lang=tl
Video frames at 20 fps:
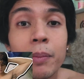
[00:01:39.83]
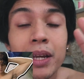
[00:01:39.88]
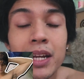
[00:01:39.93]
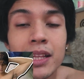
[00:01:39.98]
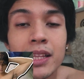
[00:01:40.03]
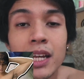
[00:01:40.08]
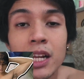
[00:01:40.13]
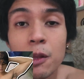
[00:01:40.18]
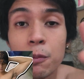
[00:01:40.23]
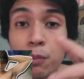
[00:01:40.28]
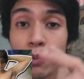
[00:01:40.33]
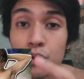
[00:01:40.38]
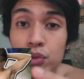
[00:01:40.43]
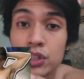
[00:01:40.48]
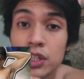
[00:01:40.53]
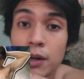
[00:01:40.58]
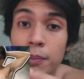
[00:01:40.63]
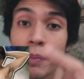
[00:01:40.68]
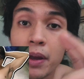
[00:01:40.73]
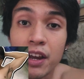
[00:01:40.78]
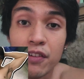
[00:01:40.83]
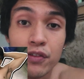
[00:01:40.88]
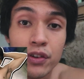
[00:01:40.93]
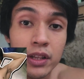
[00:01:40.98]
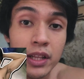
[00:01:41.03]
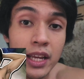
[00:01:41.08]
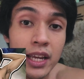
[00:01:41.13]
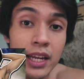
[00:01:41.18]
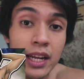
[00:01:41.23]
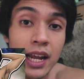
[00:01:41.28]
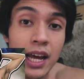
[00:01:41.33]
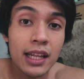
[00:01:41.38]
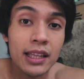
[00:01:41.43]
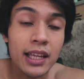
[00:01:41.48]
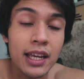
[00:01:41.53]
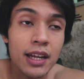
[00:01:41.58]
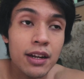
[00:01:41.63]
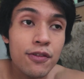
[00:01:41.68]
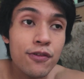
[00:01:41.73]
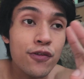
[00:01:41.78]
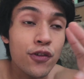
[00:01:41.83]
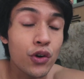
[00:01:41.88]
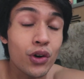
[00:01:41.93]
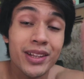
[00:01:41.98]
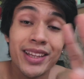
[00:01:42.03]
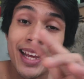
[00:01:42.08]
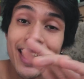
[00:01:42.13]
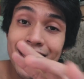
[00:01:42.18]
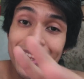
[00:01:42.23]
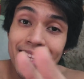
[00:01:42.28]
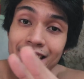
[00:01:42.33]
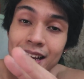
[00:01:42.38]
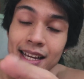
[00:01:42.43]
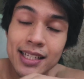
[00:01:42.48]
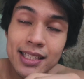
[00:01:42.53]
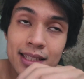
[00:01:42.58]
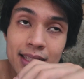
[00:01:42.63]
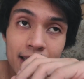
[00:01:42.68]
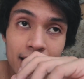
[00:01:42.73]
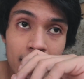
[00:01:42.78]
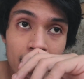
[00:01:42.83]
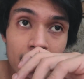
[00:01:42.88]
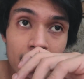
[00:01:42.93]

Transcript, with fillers: military push-up everyday natin for 10 days.